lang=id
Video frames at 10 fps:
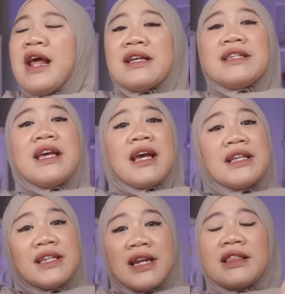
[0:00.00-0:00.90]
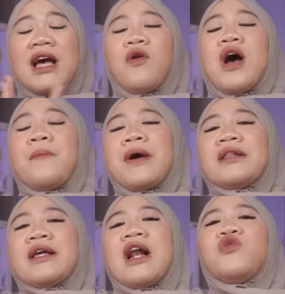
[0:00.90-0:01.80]
Nah, singkat cerita, Wak,
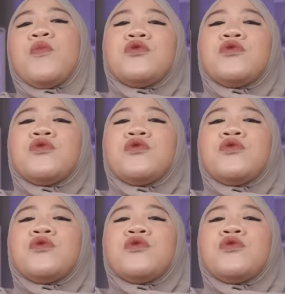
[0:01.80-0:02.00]
pada tanggal